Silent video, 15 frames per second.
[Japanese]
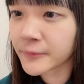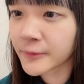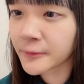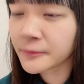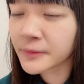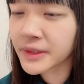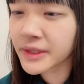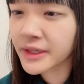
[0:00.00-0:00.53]

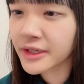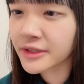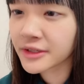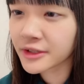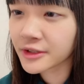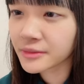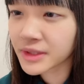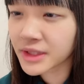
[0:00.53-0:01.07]
伸びながら
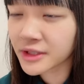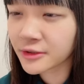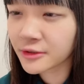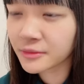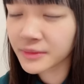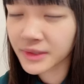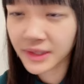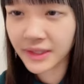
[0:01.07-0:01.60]
のあくびってど
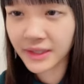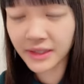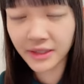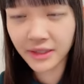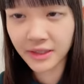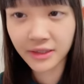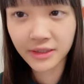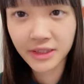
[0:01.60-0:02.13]
こ見たえな
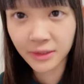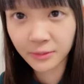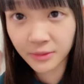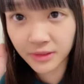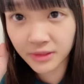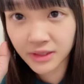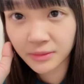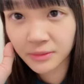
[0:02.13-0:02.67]
んかしゃ
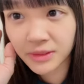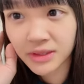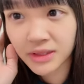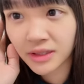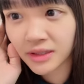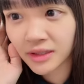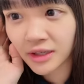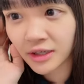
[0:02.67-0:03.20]
べしゃべって
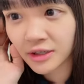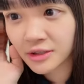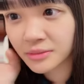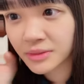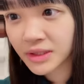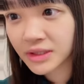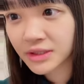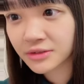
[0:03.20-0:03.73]
たらなんかあく
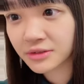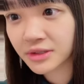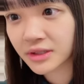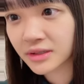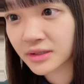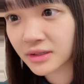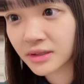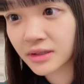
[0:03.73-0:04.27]
び出そうに
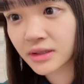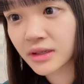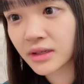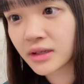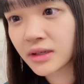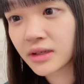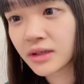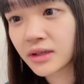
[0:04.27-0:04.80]
なった
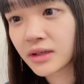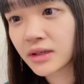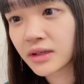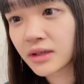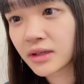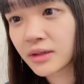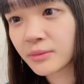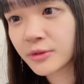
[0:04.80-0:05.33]

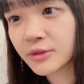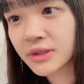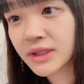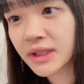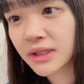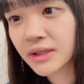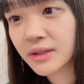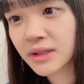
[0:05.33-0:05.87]
プレ
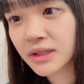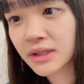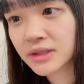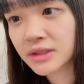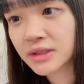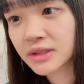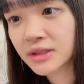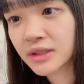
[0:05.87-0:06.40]
生
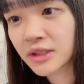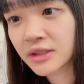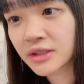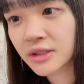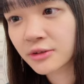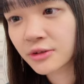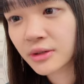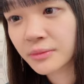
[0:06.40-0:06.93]
活
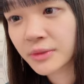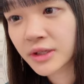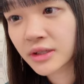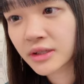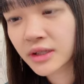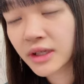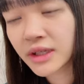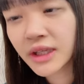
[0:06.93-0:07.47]
な7日目に
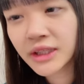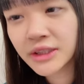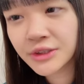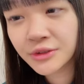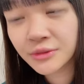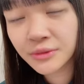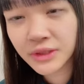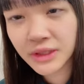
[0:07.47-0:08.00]
なったえ大丈
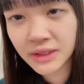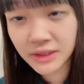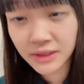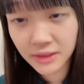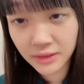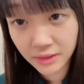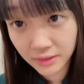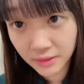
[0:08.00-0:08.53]
夫です
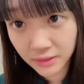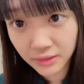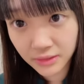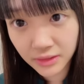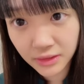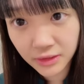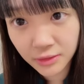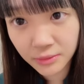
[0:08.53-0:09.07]
か
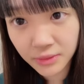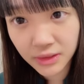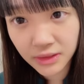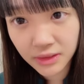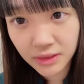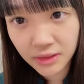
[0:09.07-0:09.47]
大丈夫で